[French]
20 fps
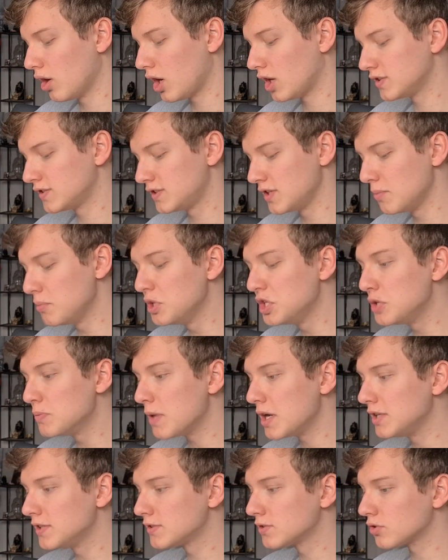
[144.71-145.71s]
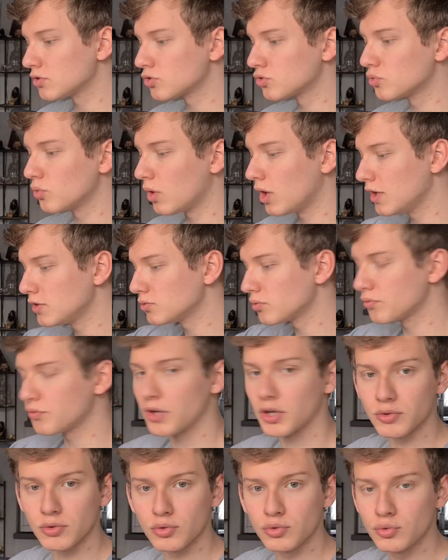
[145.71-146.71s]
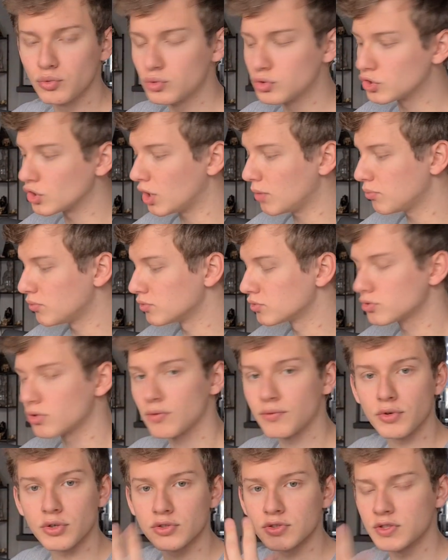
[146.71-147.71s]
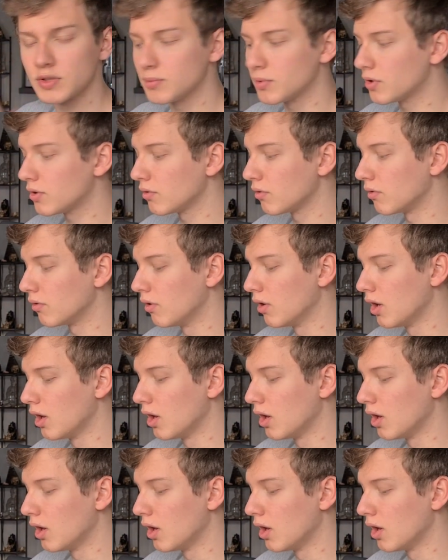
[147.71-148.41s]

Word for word: assez minimaliste en soi, ils ont fait un truc tout simple, sans forcément euh,